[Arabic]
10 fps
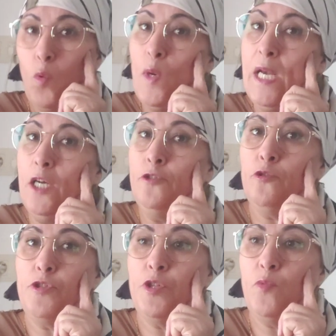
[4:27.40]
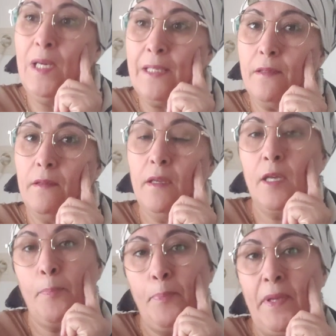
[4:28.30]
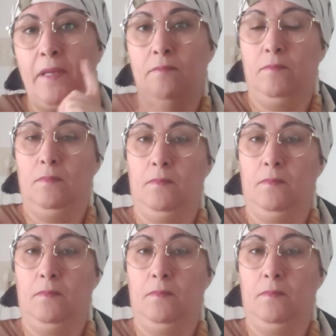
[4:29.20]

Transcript: واللي عنده شي ولد يربيه